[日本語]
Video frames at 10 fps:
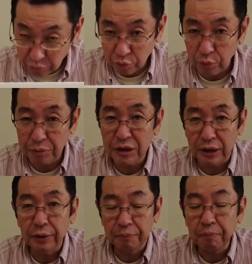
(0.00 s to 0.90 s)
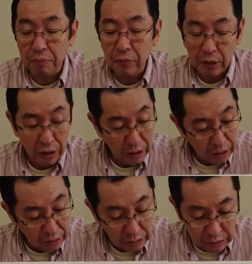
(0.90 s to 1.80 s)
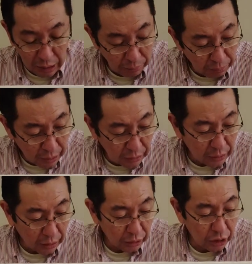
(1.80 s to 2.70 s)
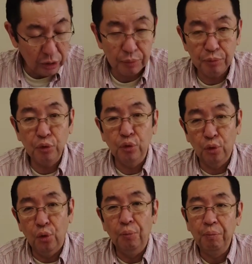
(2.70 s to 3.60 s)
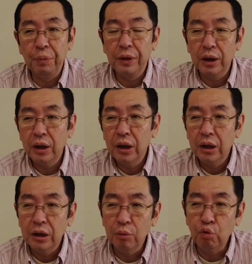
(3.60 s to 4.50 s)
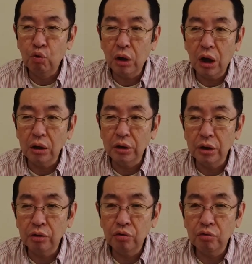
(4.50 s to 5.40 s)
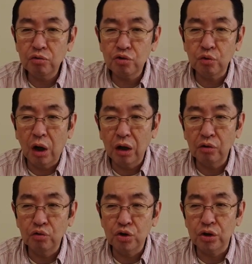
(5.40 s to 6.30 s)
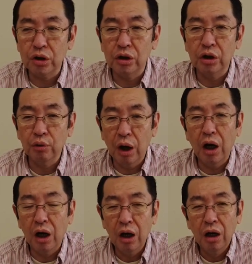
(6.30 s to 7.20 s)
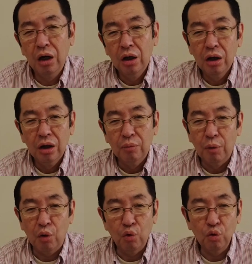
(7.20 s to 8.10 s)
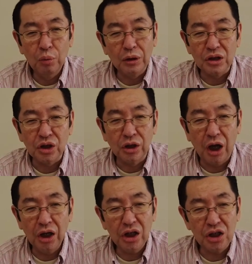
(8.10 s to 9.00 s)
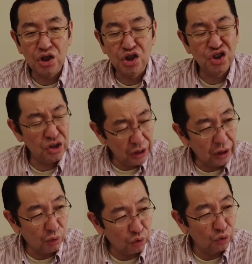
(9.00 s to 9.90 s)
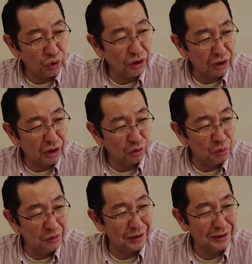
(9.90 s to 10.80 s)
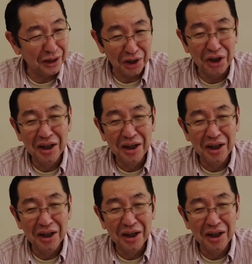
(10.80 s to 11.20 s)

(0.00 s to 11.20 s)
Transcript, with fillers: いうふうに思いますね。で3番手がディープボンド。で僕は天皇賞春の時点では、まあ、この馬として大変失礼なことを言ってたと思うんですがね